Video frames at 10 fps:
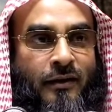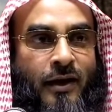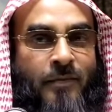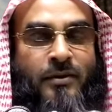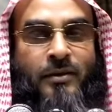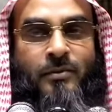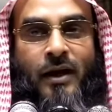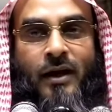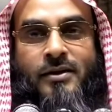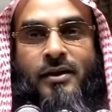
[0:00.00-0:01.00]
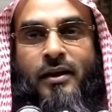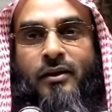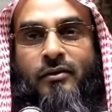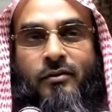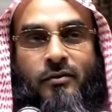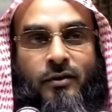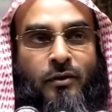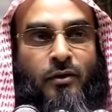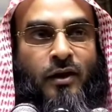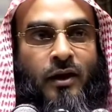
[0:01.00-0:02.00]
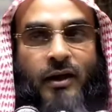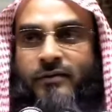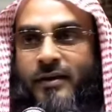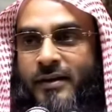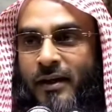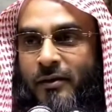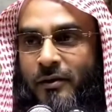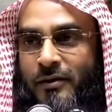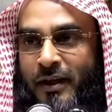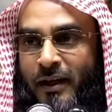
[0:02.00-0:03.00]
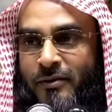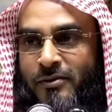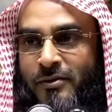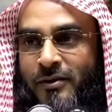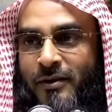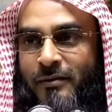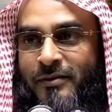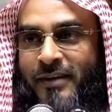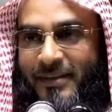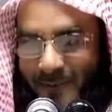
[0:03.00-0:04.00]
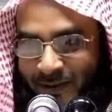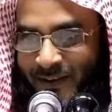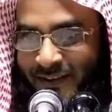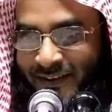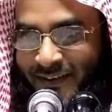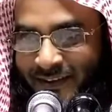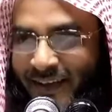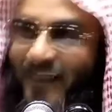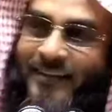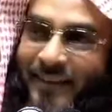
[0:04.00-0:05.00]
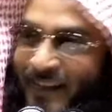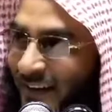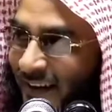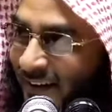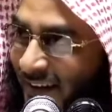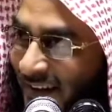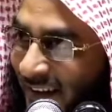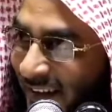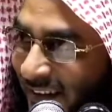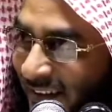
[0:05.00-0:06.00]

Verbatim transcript: না আপনি আসলেন তখন আল্লাহর ফেসালা হলো যে হ্যাঁ এখন সৌদি আরব লোকটা আসলো না আগে থেকে নির্ধারণ আছে